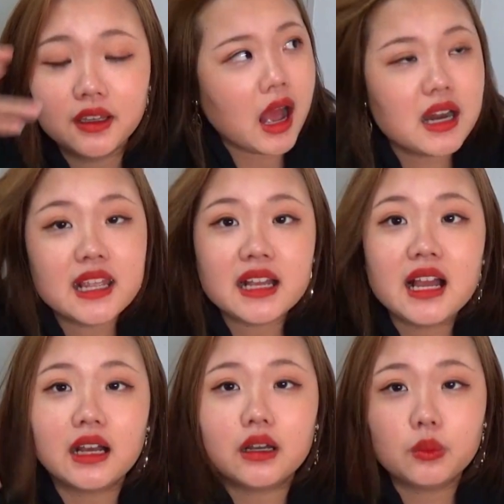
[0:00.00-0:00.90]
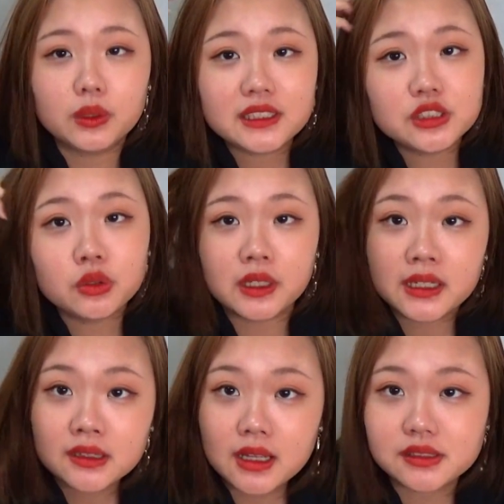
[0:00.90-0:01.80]
あれが私のな
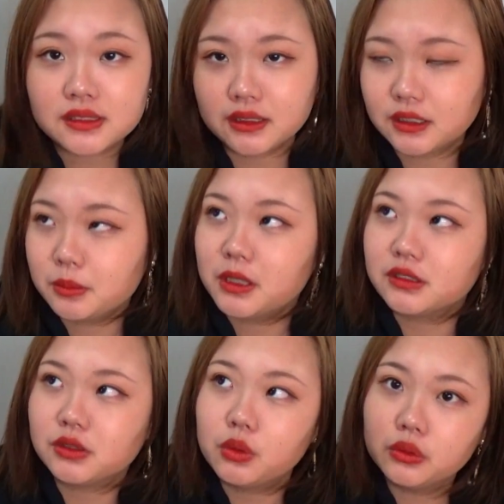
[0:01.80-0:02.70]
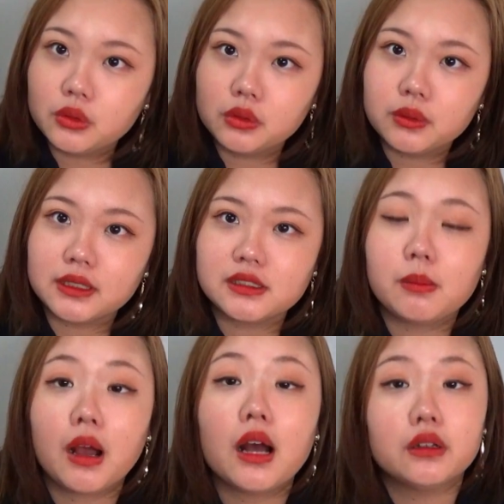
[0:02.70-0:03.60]
りたい姿でもあるし本当の私で
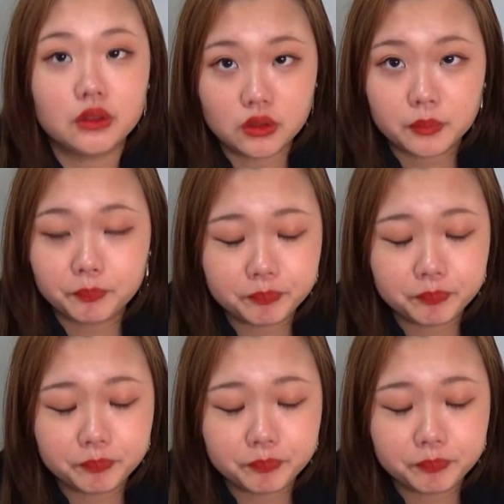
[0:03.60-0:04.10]
もあるのよ